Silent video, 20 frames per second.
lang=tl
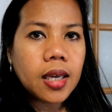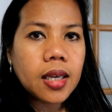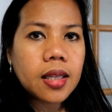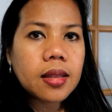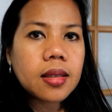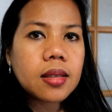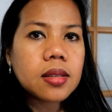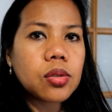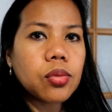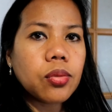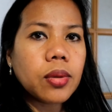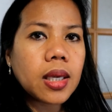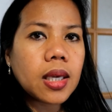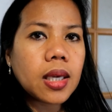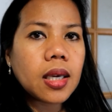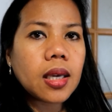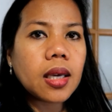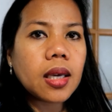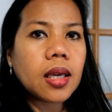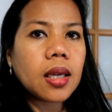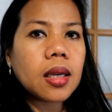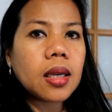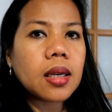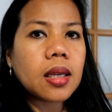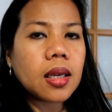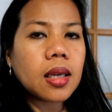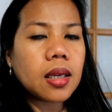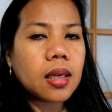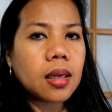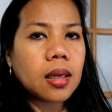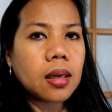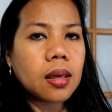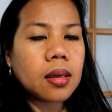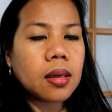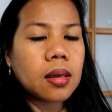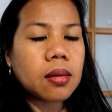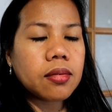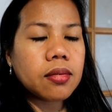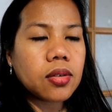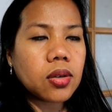this weekend
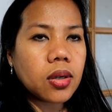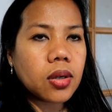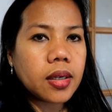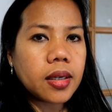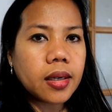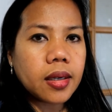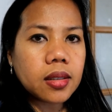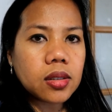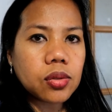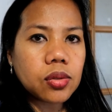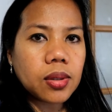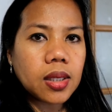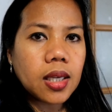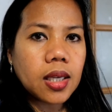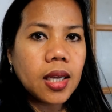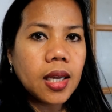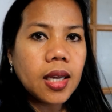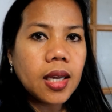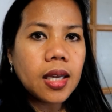and for next week.